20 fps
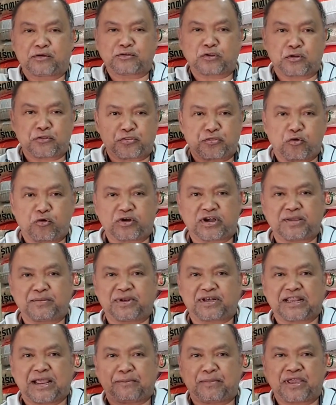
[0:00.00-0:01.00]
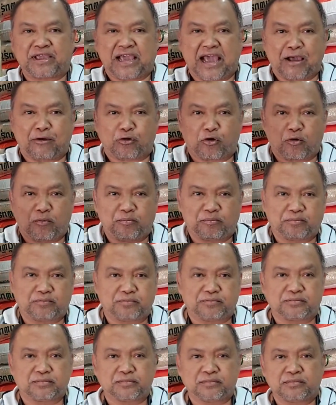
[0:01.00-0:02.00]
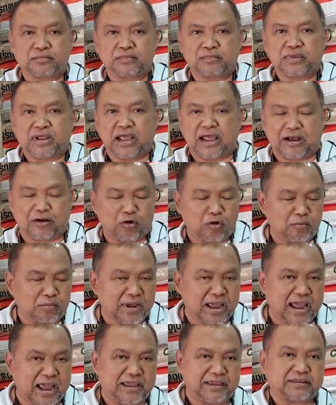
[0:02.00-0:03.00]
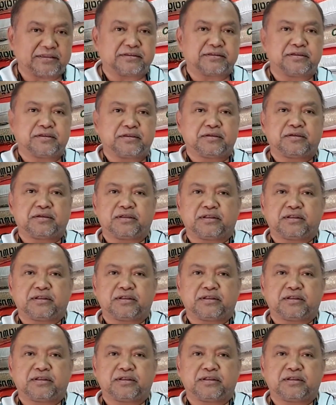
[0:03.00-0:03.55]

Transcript: ็ต้นสูงนี่มันทำให้ข้าวล้มครับนะลงง่ายอ